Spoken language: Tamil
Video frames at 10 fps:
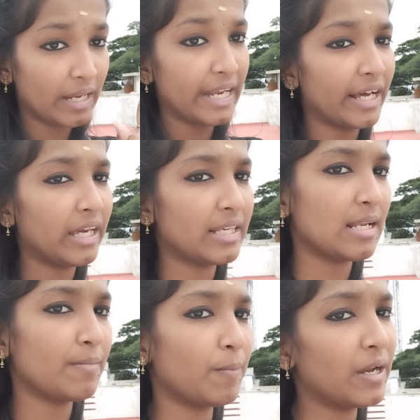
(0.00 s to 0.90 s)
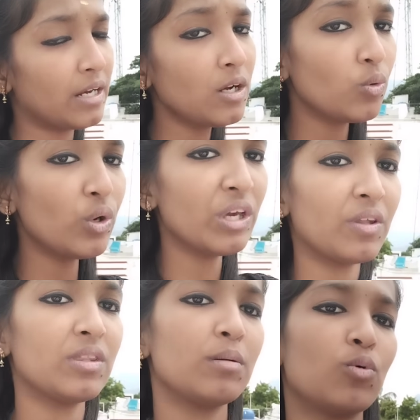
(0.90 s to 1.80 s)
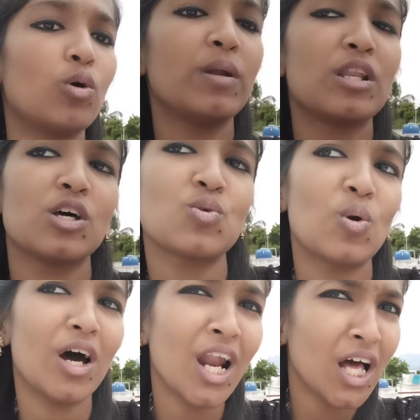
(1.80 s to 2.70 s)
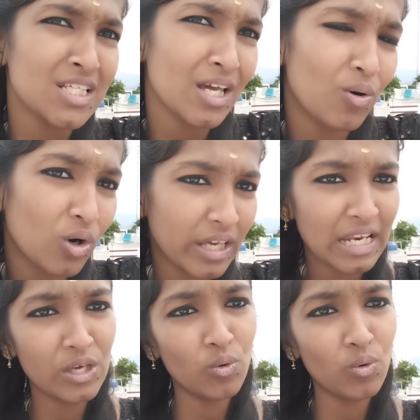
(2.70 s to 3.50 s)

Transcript: நைட் அங்கே செலிப்ரேட் பண்ணிவிட்டு டூ இங்கே வந்துடுமோ அப்படின்லாம் சொன்னால் அது சரி ஓகே நீ